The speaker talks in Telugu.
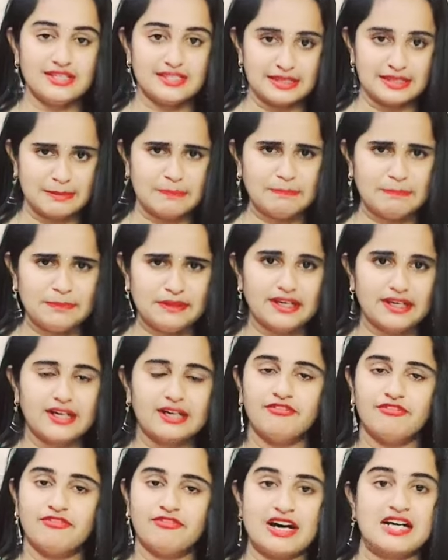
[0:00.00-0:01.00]
సింపుల్గా
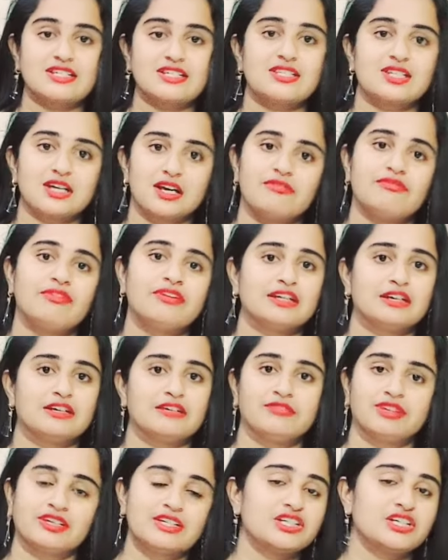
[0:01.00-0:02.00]
ఫాస్ట్గా
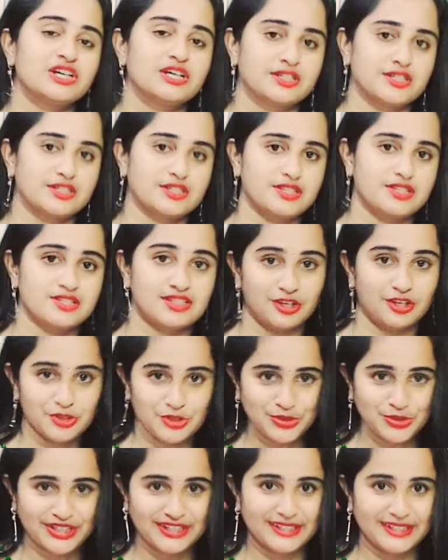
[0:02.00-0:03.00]
ఫటాఫట్ షేర్ చేసేస్తాను
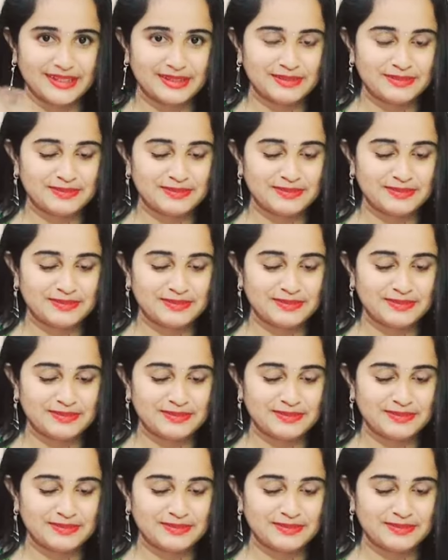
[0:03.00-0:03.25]
చూడండి